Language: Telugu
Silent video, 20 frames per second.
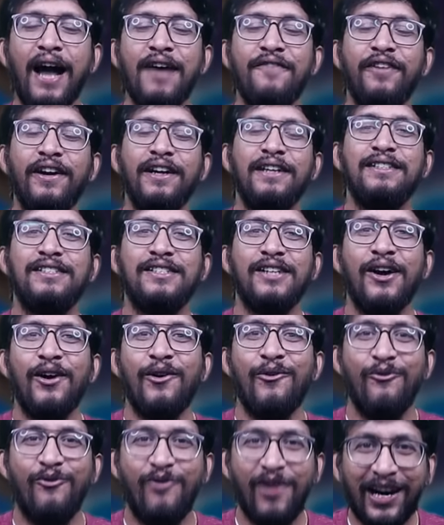హాయ్ ఫ్రెండ్స్
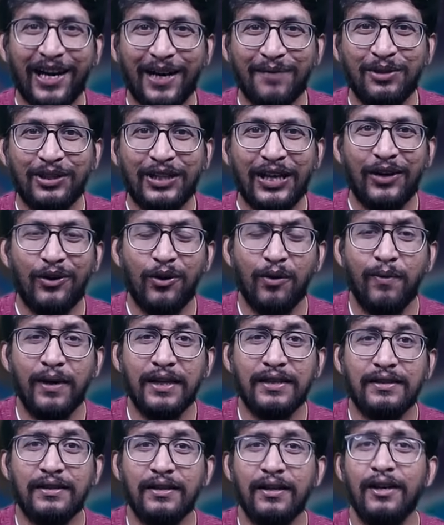వెల్కమ్ టు తెలుగు
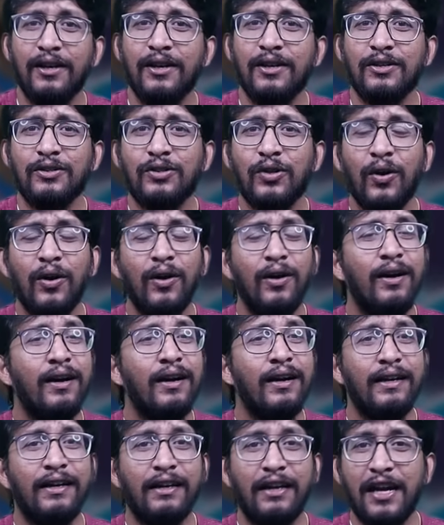బస్ సో
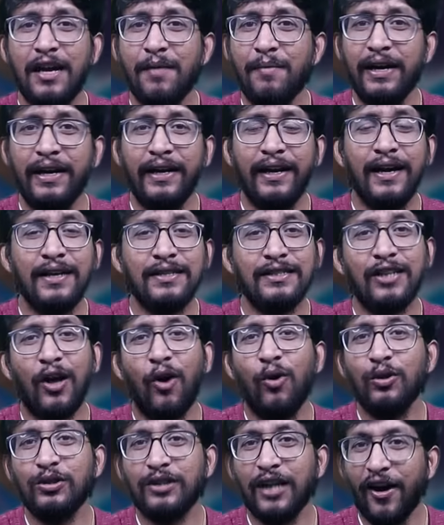టీమిండియా
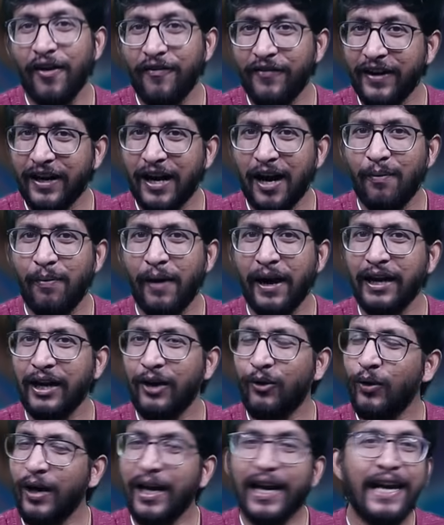సౌత్ ఆఫ్రికా
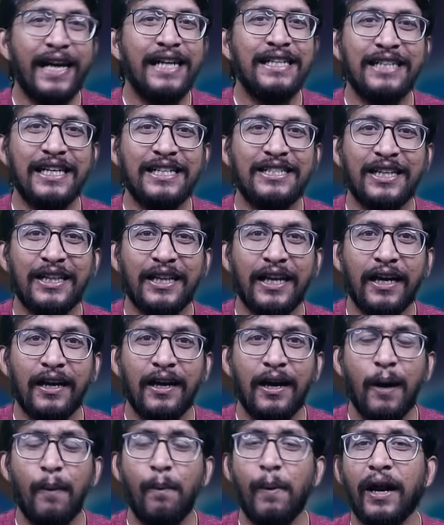పైన కూడా గెలిచేసింది
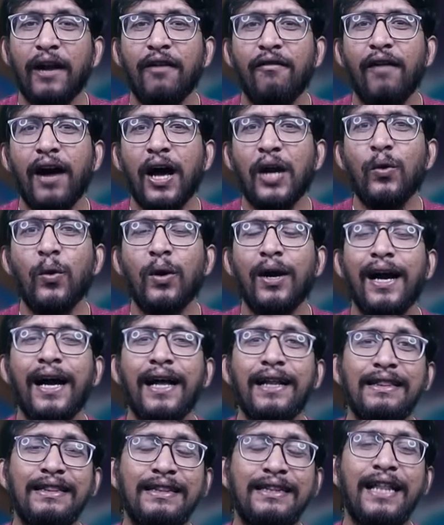మన వాళ్ళు ఒక
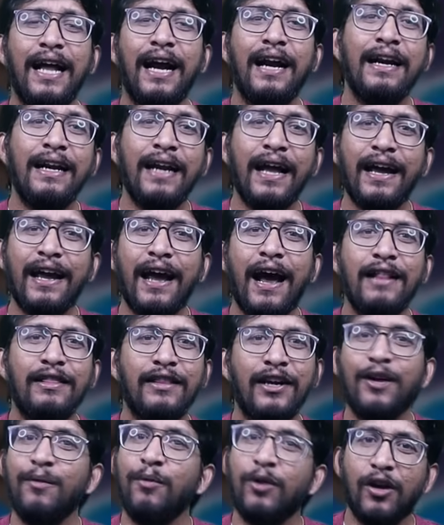
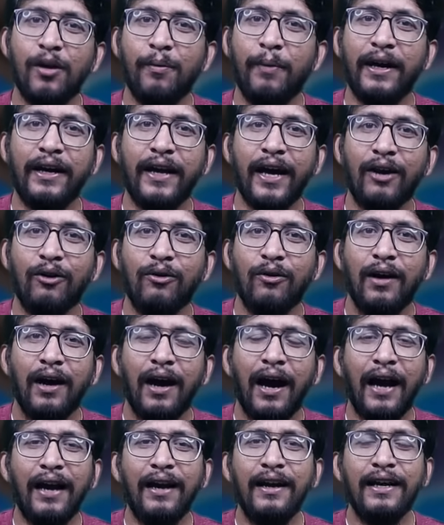దండయాత్రను మొదలుపెట్టారు
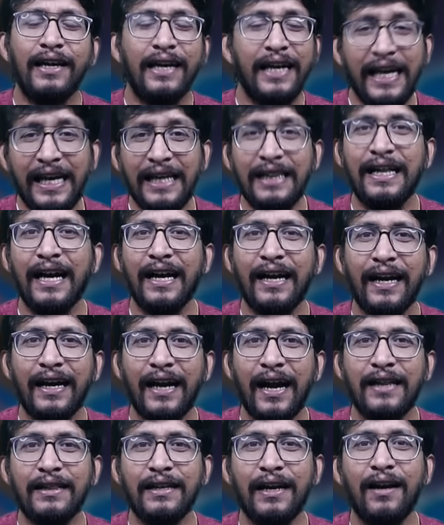అండ్ ఈ
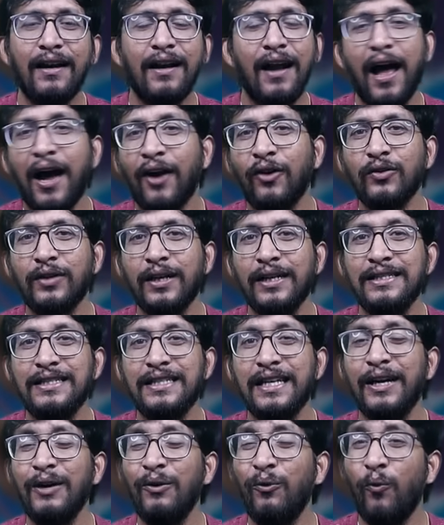దండయాత్ర నాకు
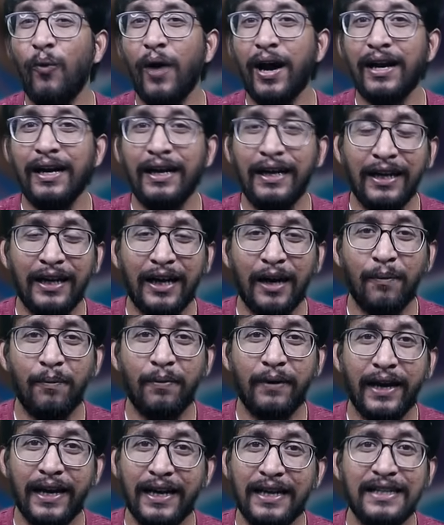తెలిసి వరల్డ్
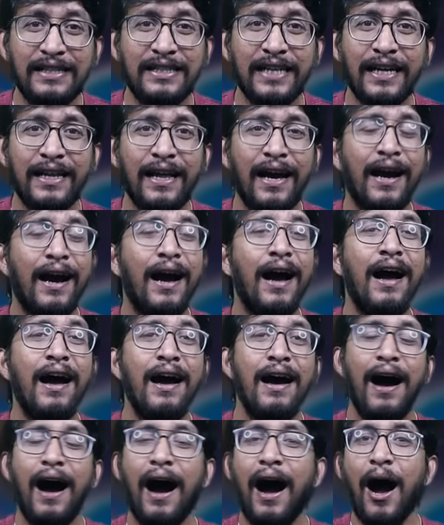కప్ గెలిచేదాగా
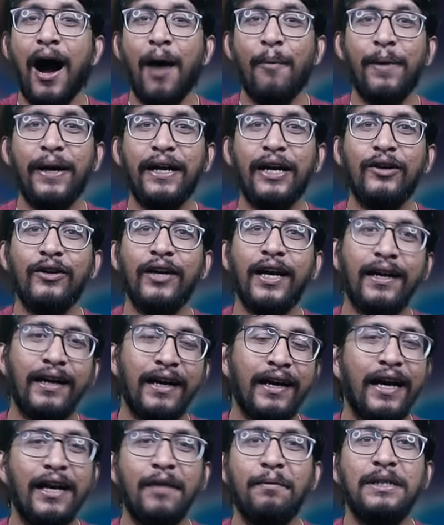ఆపేటట్టు
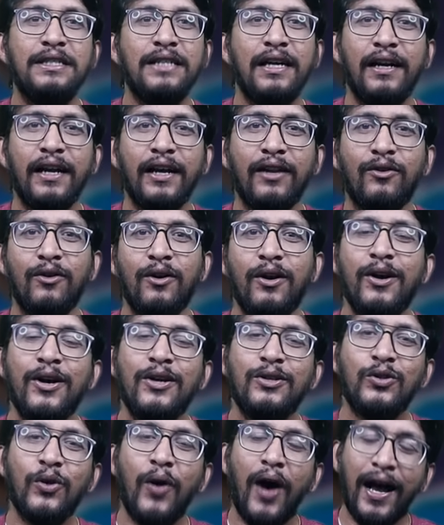ఎక్కడా కనిపించట్లేదు
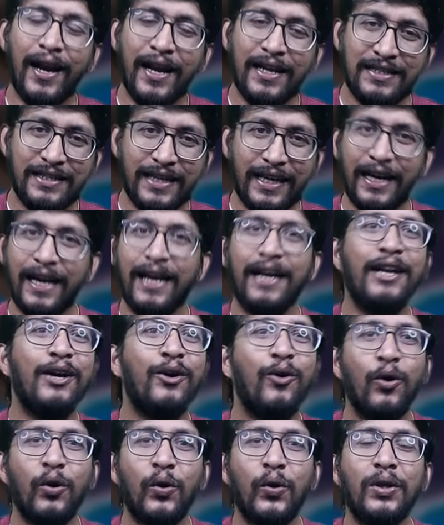సో అలా
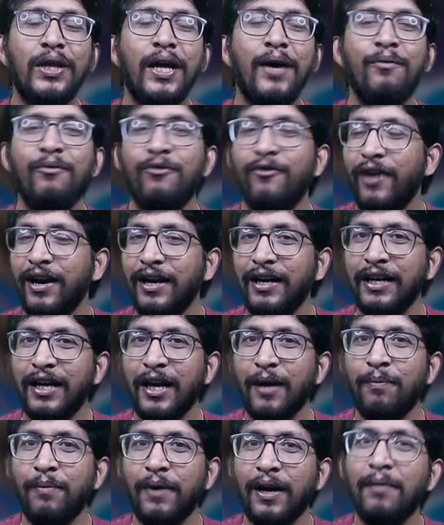జరగాలని కోరుకుందాం
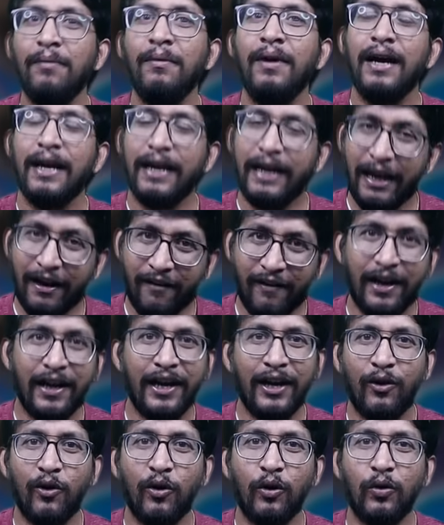వరల్డ్ కప్ మనం
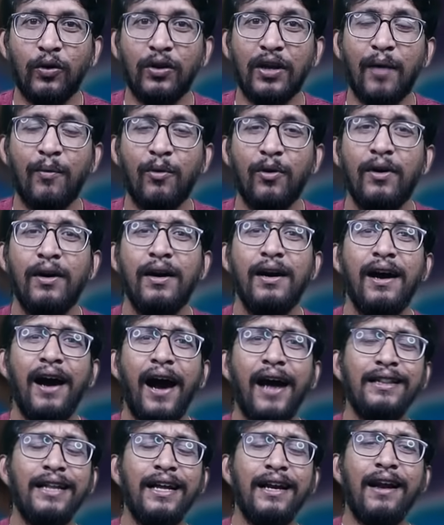గెలవాలని కోరుకుందాము
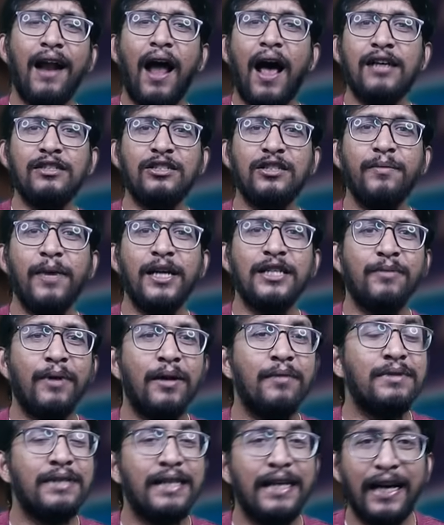అయితే లాస్ట్ మ్యాచ్
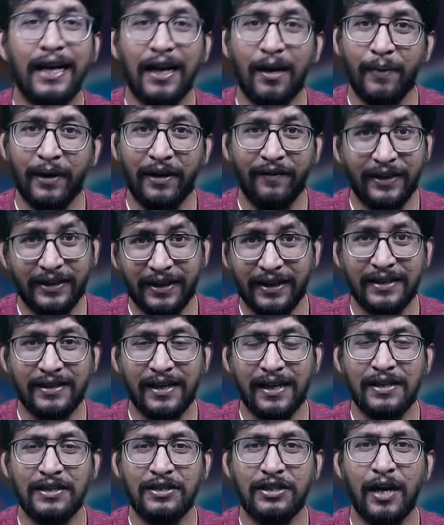మనం శ్రీలంక పైన
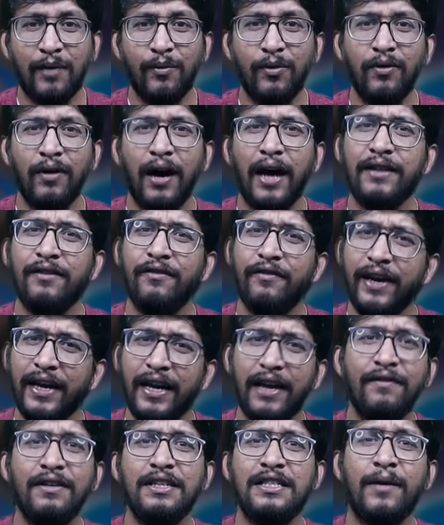విక్టరీ సాధించాము అది
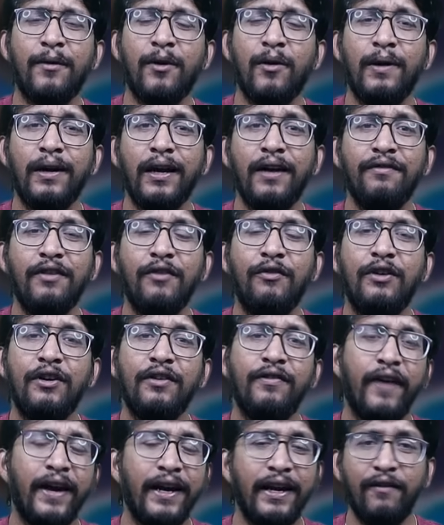వేరే విషయం అనమాట
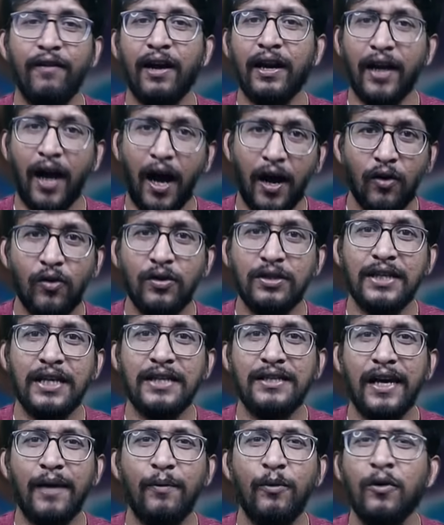ఫిఫ్టీ కి వాళ్ళని అలౌట్
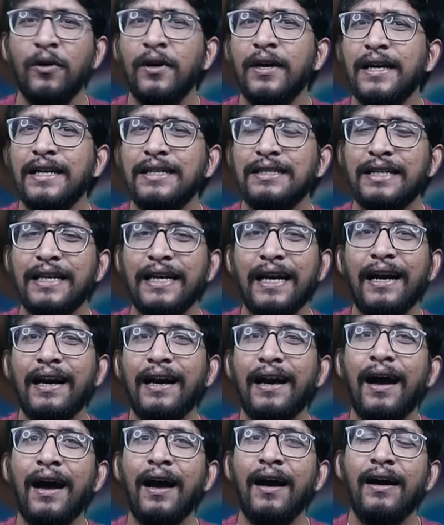చేశాము
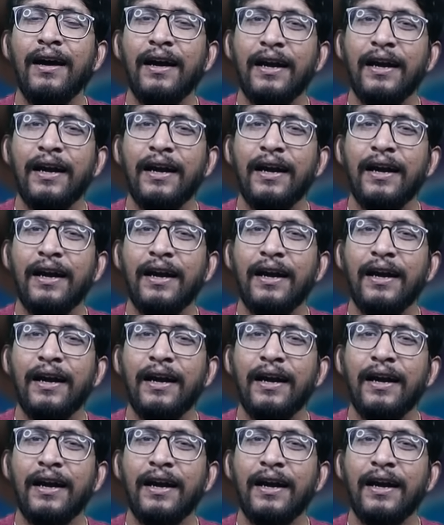శ్రీలంక